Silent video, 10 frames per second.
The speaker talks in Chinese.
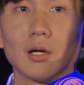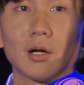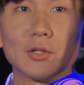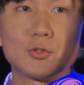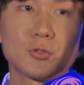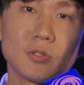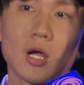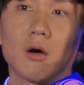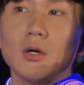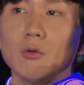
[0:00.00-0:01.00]
呃很需
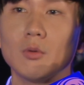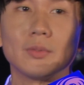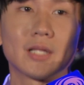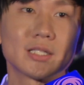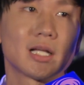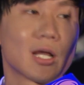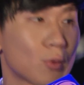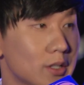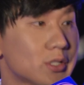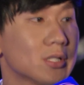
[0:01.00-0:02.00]
要我们大家来
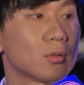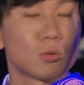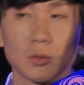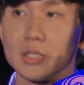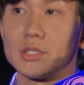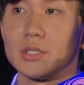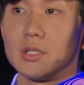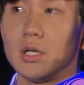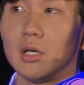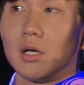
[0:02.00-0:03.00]
关心，多关心，
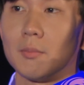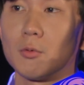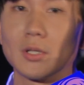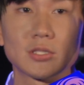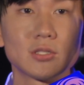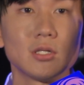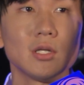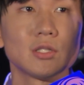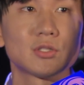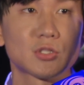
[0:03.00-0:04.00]
呃，不管是
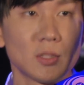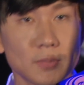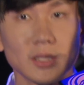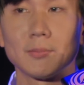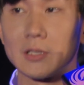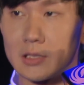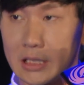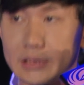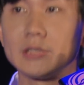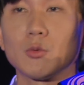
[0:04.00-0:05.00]
身边的
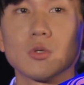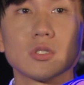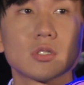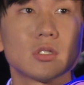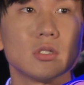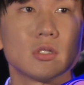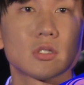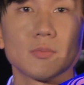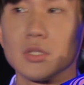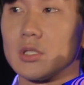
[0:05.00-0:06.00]
人或者是
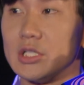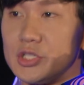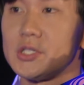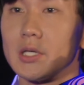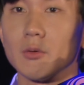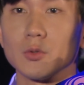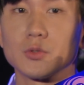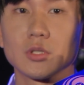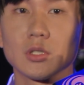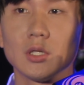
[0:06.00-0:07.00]
身边的一切，我
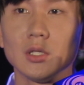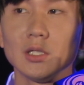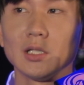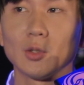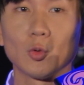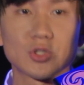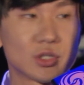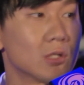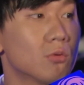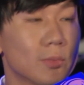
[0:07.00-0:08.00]
觉得都
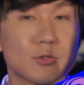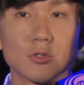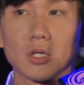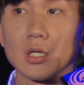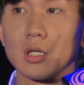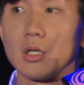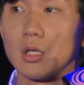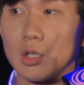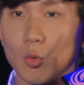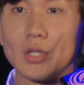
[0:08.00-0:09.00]
值得我们去更
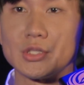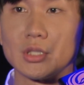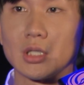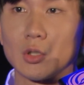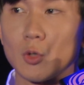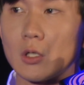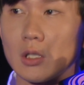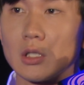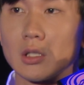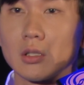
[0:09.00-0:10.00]
更关心，跟关
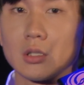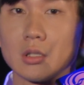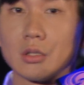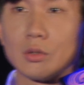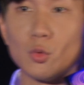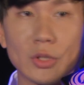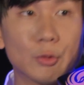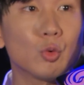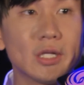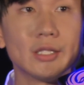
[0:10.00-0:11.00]
更更
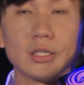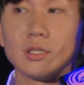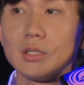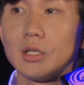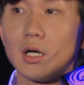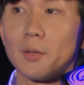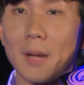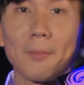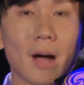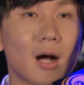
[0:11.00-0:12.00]
努力的呃
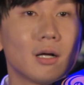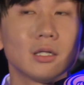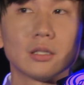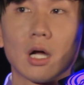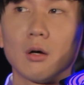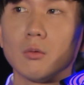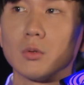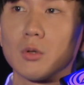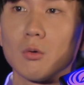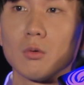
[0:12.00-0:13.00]
帮忙。然后
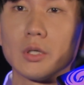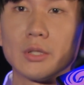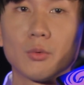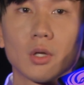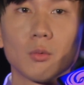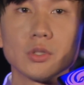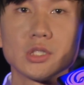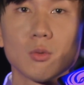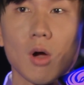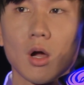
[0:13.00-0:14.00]
我透过音乐，我
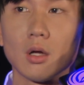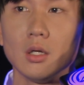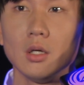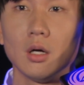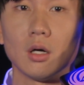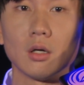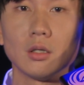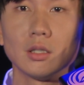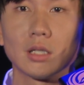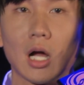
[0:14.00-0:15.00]
希望呃
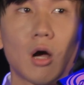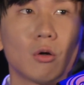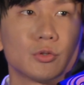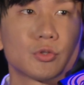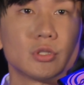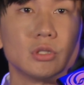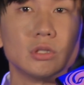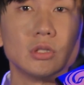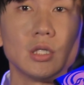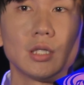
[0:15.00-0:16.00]
刚好就
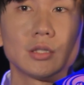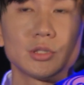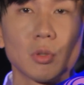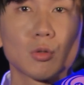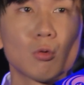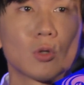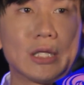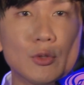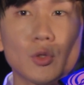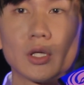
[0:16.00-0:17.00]
是希望透过
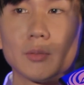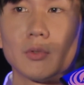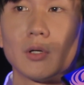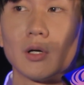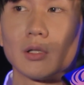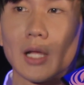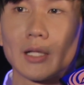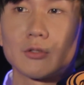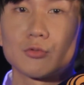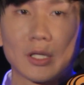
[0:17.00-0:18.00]
音乐。呃，
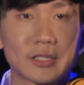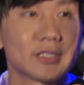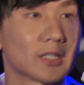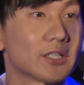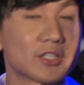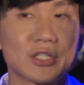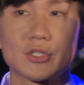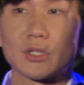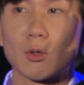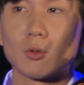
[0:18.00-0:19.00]
来传递这样的一个精
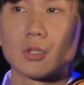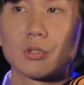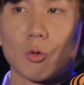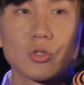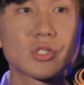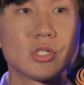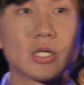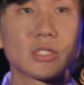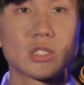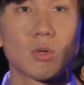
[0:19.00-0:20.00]
神，同时
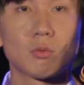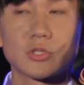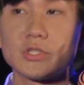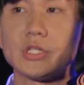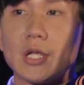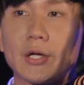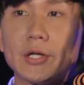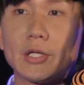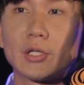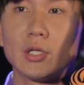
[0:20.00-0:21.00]
也希望我自己也
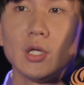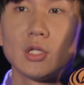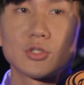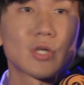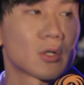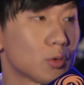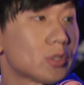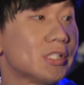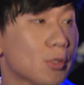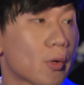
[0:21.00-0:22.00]
可以制造更多
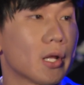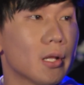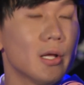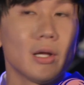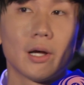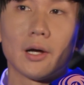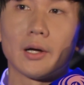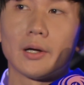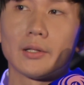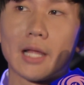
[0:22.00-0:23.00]
机会，
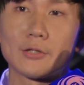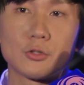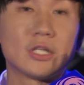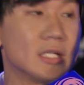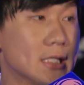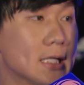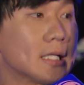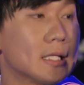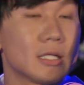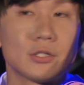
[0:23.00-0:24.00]
呃，来去体验、
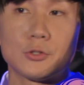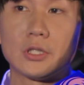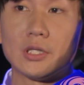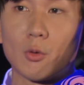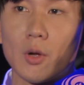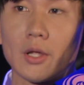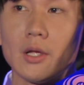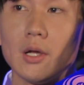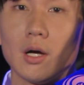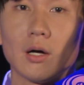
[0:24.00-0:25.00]
去体会，
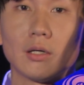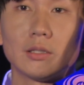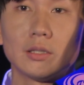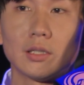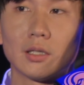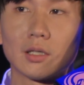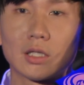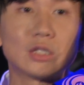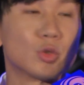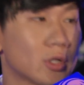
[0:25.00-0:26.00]
呃呃，
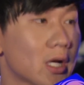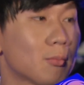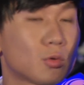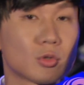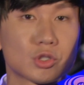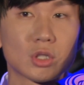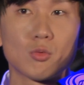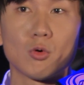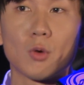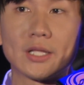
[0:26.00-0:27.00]
各种各样不同的
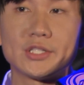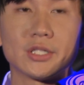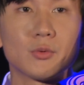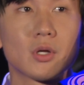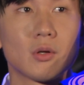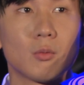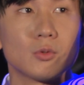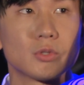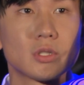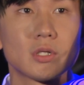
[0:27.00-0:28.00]
生活环境。因为
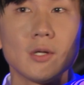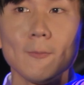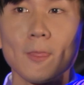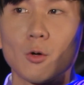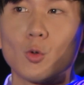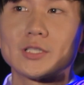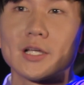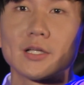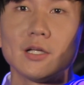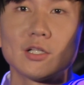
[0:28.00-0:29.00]
我觉得，活
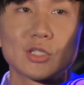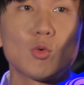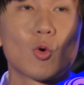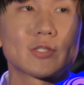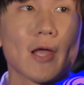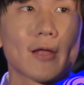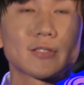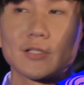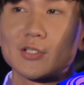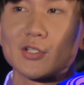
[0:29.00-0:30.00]
在生活在
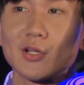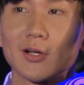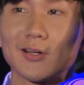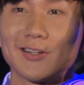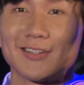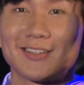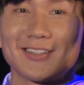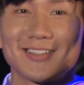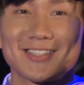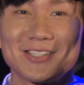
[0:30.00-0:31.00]
这个呃
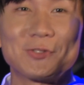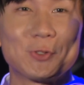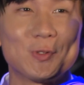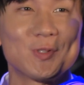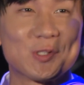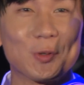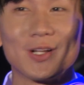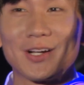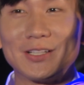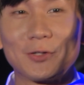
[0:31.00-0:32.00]
市区久
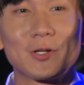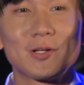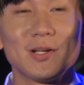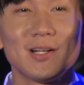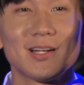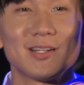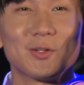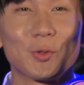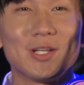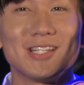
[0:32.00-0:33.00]
了，可能会
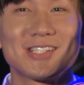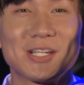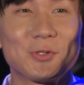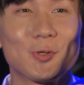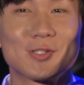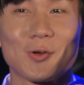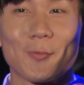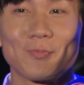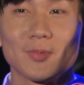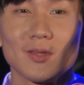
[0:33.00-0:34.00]
容易陷入一种
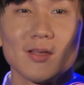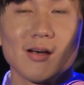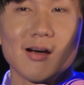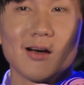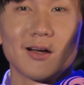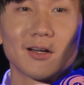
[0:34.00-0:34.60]
呃